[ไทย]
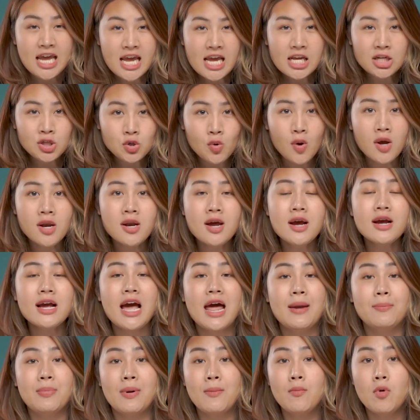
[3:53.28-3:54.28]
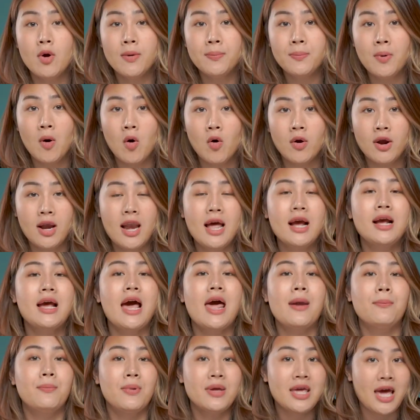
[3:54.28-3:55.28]
ที่ช่วยเรื่องการประมวลผลและ
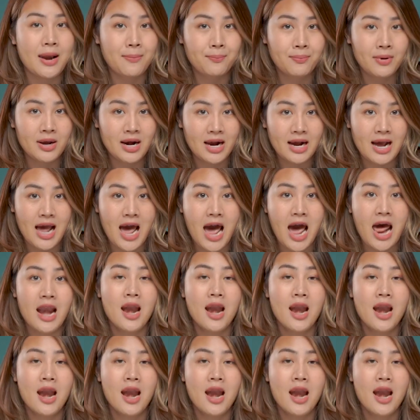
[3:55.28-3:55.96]
การประหยัดพลังงา